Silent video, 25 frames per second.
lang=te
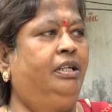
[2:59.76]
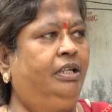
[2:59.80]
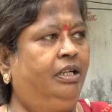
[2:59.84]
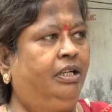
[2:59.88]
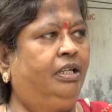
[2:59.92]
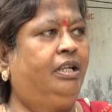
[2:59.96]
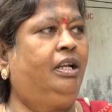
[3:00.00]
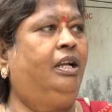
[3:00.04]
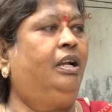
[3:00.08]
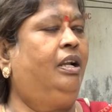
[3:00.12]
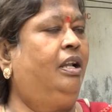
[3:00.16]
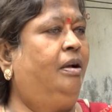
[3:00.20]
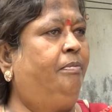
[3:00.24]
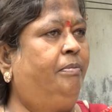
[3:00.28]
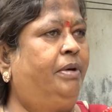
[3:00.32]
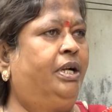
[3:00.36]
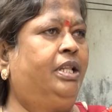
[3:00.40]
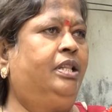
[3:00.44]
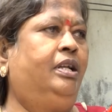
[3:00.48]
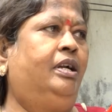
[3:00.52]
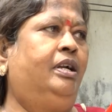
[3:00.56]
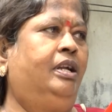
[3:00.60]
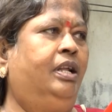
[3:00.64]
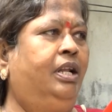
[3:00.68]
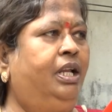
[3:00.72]
ఇట్లా
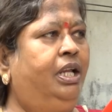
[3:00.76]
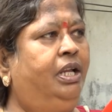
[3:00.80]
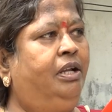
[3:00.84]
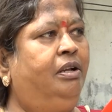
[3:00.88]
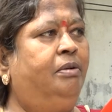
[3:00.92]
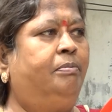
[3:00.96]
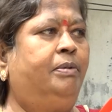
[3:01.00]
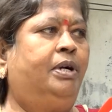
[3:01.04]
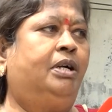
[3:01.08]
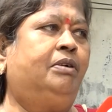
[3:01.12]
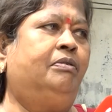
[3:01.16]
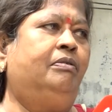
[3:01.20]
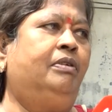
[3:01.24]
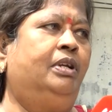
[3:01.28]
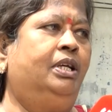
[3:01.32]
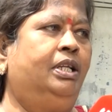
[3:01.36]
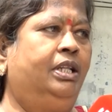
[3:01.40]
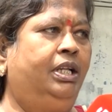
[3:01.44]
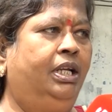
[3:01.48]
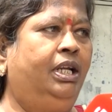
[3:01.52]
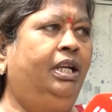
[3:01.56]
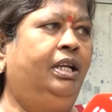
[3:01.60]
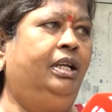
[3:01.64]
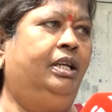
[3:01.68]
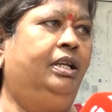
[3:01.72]
లమ్మడి తండాలు ఇల్లు
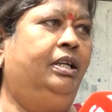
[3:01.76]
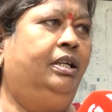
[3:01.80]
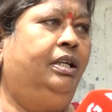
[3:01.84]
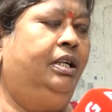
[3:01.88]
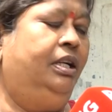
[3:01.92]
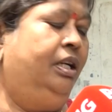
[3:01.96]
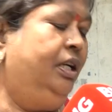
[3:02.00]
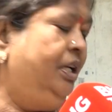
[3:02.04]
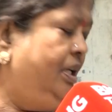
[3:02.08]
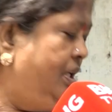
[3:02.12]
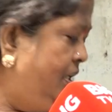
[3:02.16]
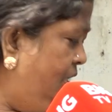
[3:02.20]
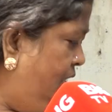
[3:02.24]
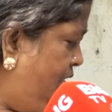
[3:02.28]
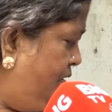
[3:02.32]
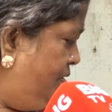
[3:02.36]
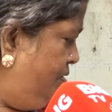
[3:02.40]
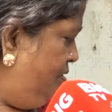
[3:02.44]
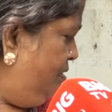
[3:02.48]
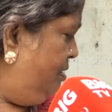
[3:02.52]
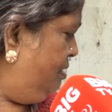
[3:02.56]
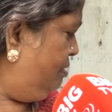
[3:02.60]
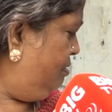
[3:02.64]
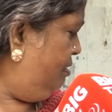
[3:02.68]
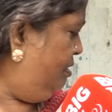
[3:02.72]
మాకున్నది ఇట్లా
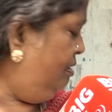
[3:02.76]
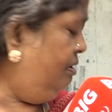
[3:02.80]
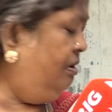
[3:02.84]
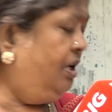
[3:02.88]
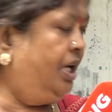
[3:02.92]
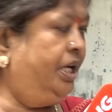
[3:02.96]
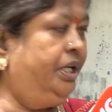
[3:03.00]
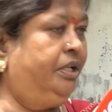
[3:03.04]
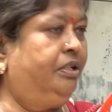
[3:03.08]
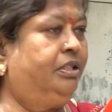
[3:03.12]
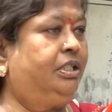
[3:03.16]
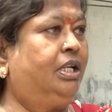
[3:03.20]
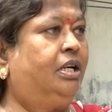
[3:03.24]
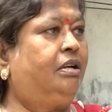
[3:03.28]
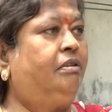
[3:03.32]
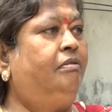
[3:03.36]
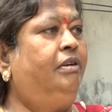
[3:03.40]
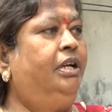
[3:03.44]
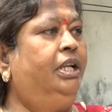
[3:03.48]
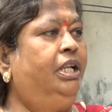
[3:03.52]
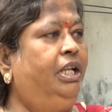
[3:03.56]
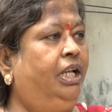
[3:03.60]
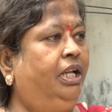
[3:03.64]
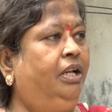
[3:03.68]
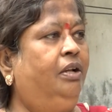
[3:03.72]
రోడ్కు హైట్
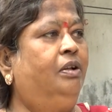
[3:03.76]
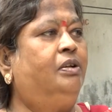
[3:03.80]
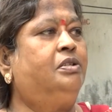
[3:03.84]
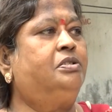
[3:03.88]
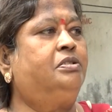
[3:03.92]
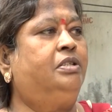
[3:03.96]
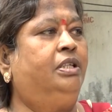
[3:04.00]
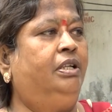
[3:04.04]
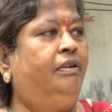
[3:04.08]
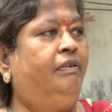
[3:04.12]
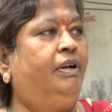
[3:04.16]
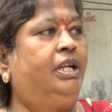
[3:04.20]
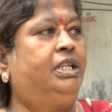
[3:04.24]
తక్కువ నీళ్ళు వస్తున్నాయి